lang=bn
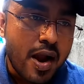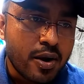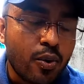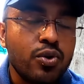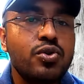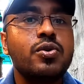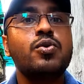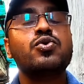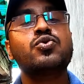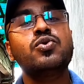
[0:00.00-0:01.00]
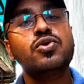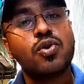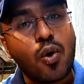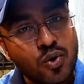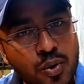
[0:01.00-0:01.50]
একটা অন্য নতুন
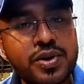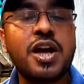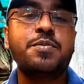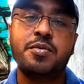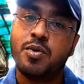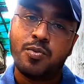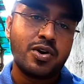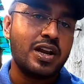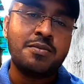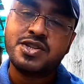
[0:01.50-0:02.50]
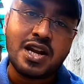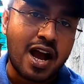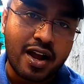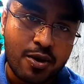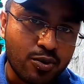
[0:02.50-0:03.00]
রকম টাইপের মোমো খেলাম যেটা
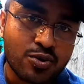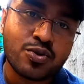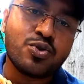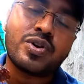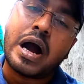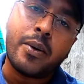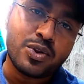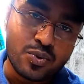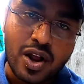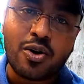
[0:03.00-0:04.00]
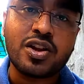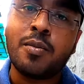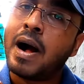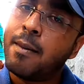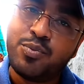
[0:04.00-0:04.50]
আগে কখনো তো খাওয়া দূরের
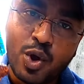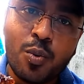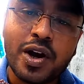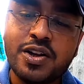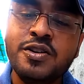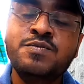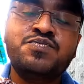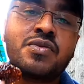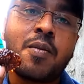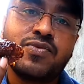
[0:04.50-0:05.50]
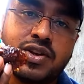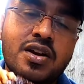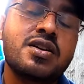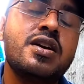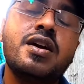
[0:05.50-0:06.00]
কথা ভাবতেও পারিনি
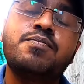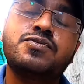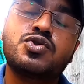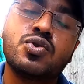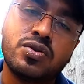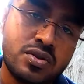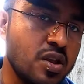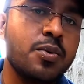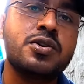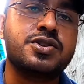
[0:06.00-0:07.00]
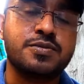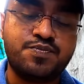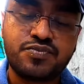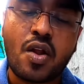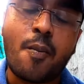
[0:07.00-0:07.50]
যেটা খেয়ে সত্যি বলছি
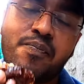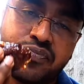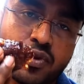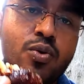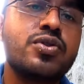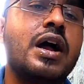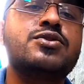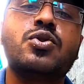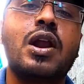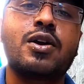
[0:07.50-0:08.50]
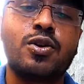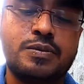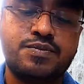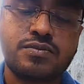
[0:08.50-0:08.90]
দুর্দান্ত লাগলো